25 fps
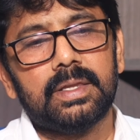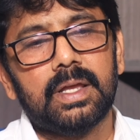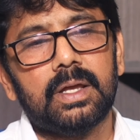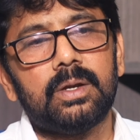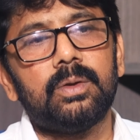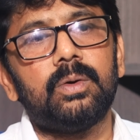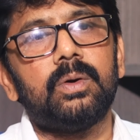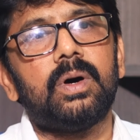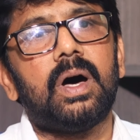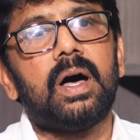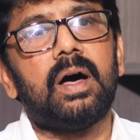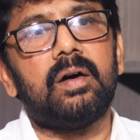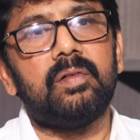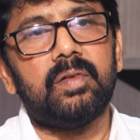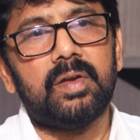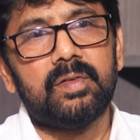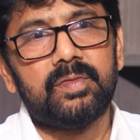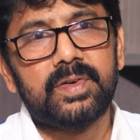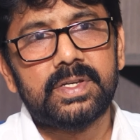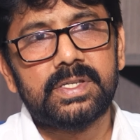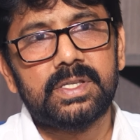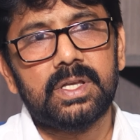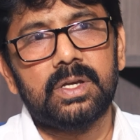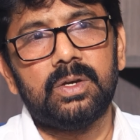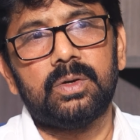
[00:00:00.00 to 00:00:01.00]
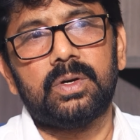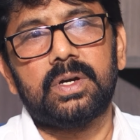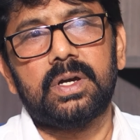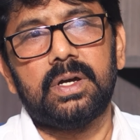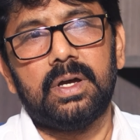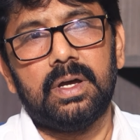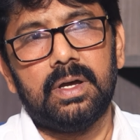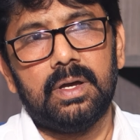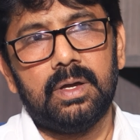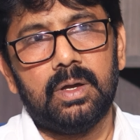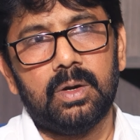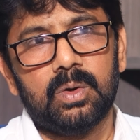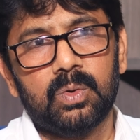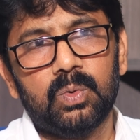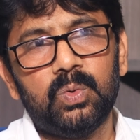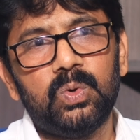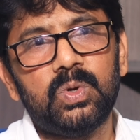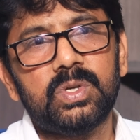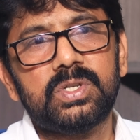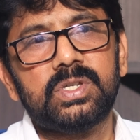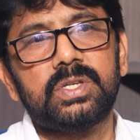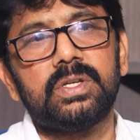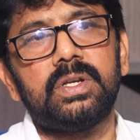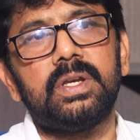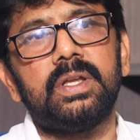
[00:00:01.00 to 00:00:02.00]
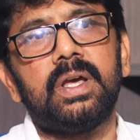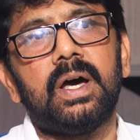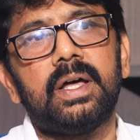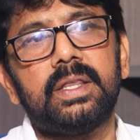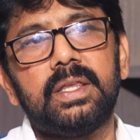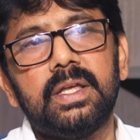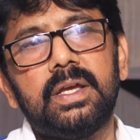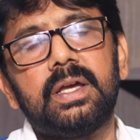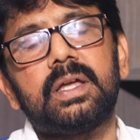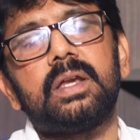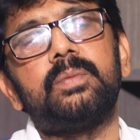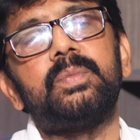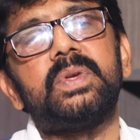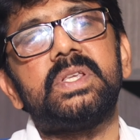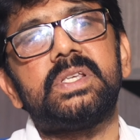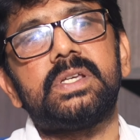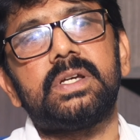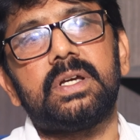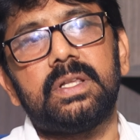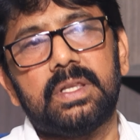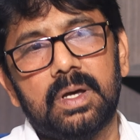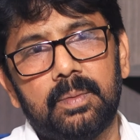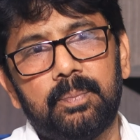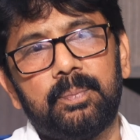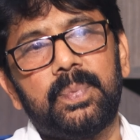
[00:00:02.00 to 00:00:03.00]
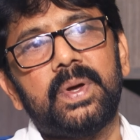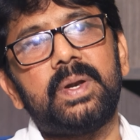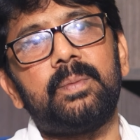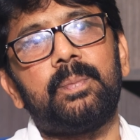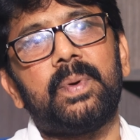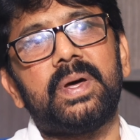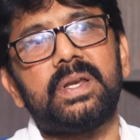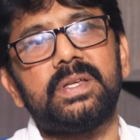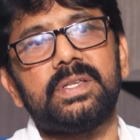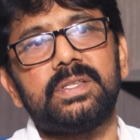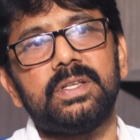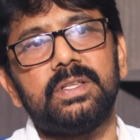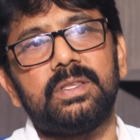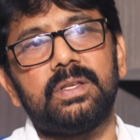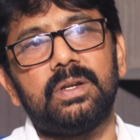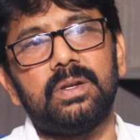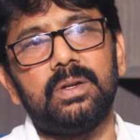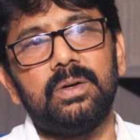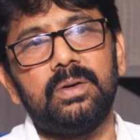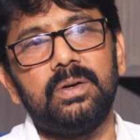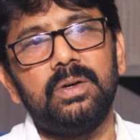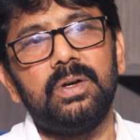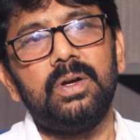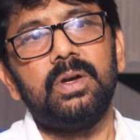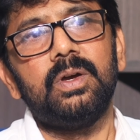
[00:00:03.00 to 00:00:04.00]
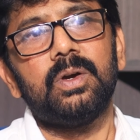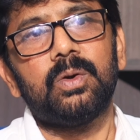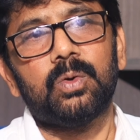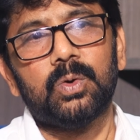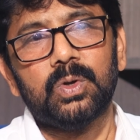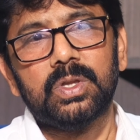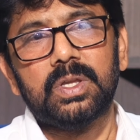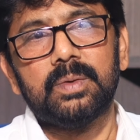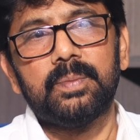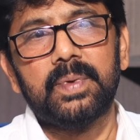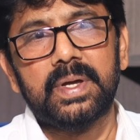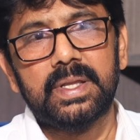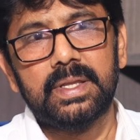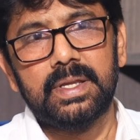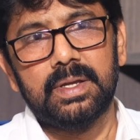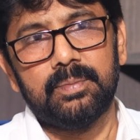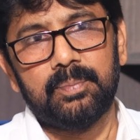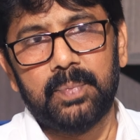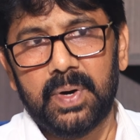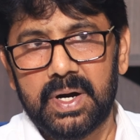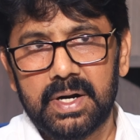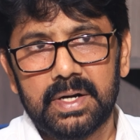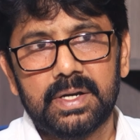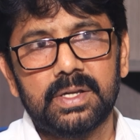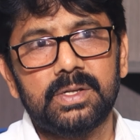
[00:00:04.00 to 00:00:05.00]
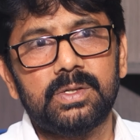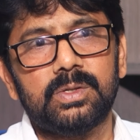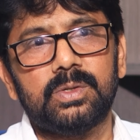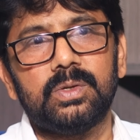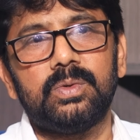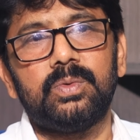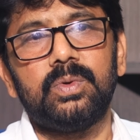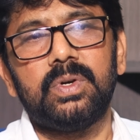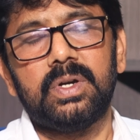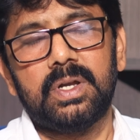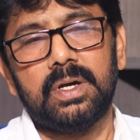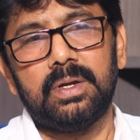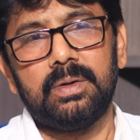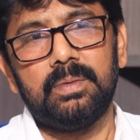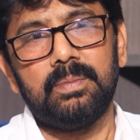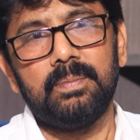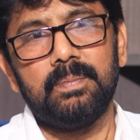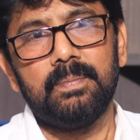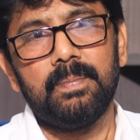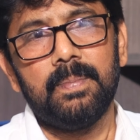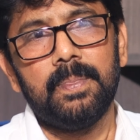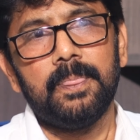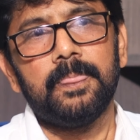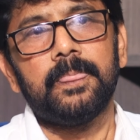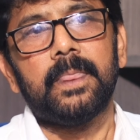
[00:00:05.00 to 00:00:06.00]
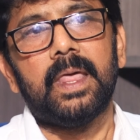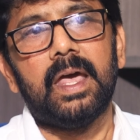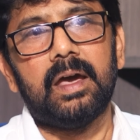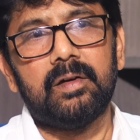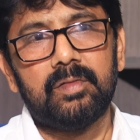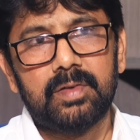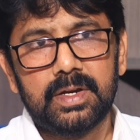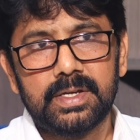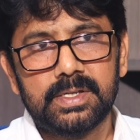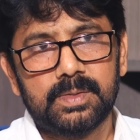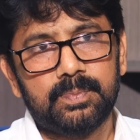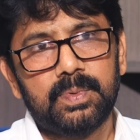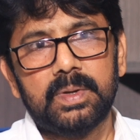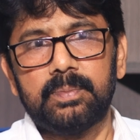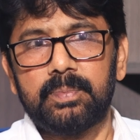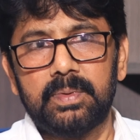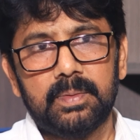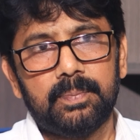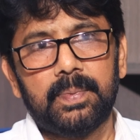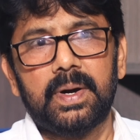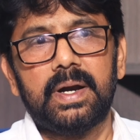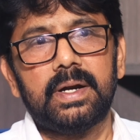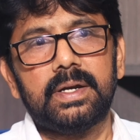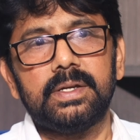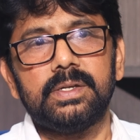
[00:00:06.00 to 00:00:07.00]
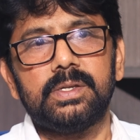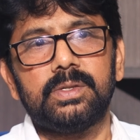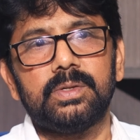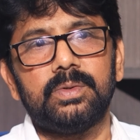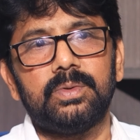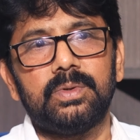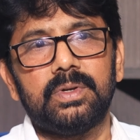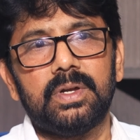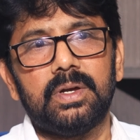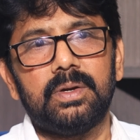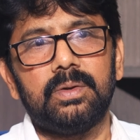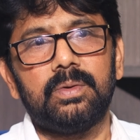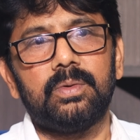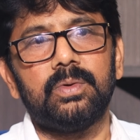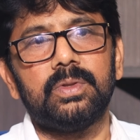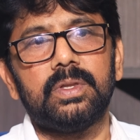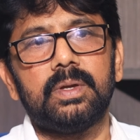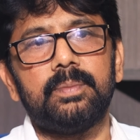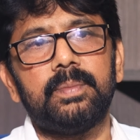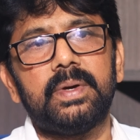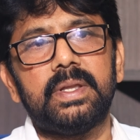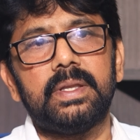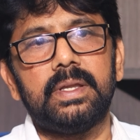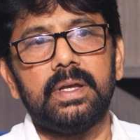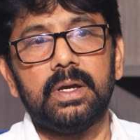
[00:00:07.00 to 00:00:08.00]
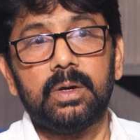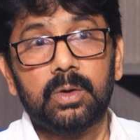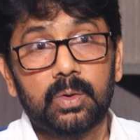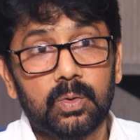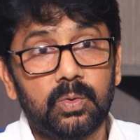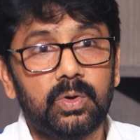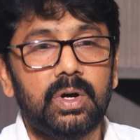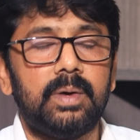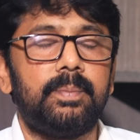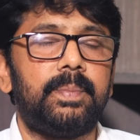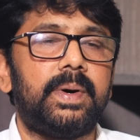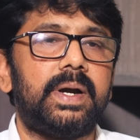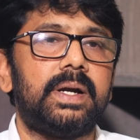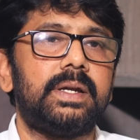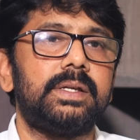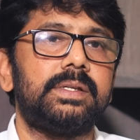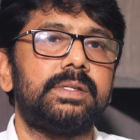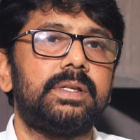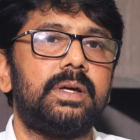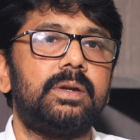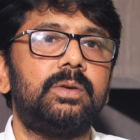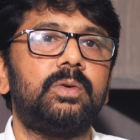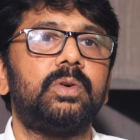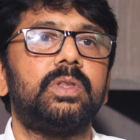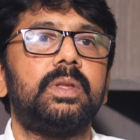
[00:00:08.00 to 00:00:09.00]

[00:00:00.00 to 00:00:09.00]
తను ఆ వ్యవస్థ యొక్క రూల్స్ని అతిక్రమించక తప్పని పరిస్థితుల్లో కొంతమంది పాటిస్తూ ఉంటారు యావరేజ్ పీపుల్ పాటిస్తూ ఉంటారు కొంతమంది ఎక్కువగా పాటిస్తారు